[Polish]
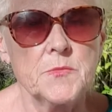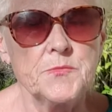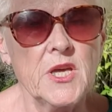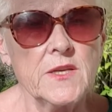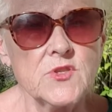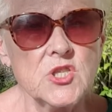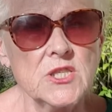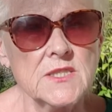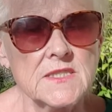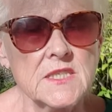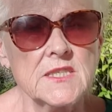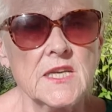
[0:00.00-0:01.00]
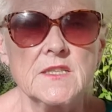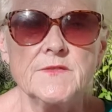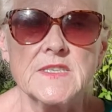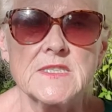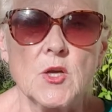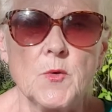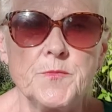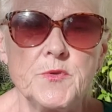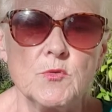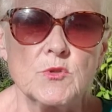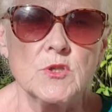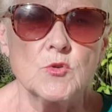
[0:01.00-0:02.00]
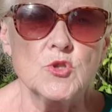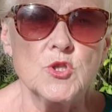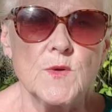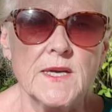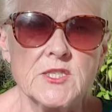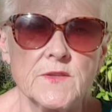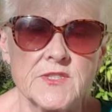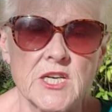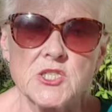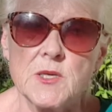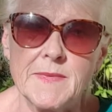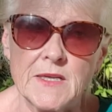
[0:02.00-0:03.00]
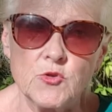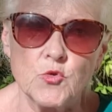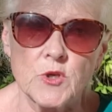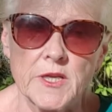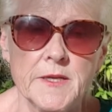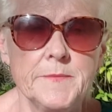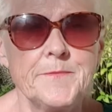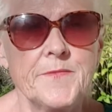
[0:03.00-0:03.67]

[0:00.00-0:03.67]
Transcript: Pierwszy incydent wystąpił, gdy uczyła się w czasie matury.